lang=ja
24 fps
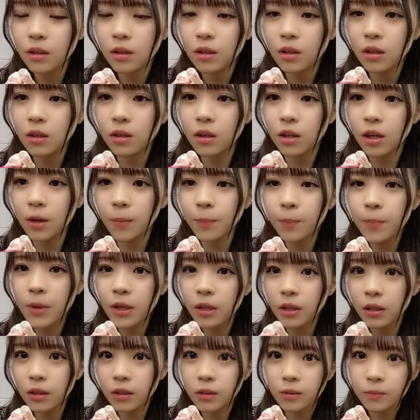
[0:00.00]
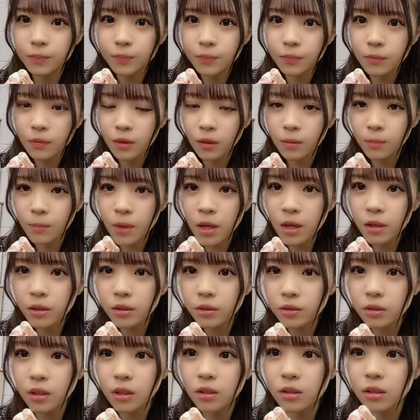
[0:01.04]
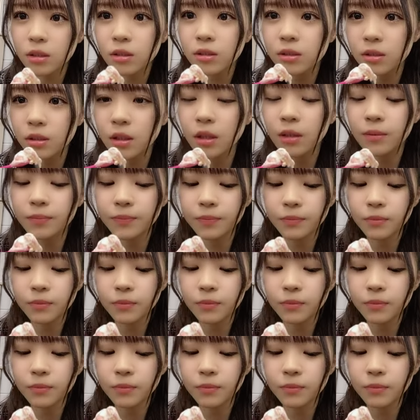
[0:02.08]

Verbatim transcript: だからやっぱりメイクなんですね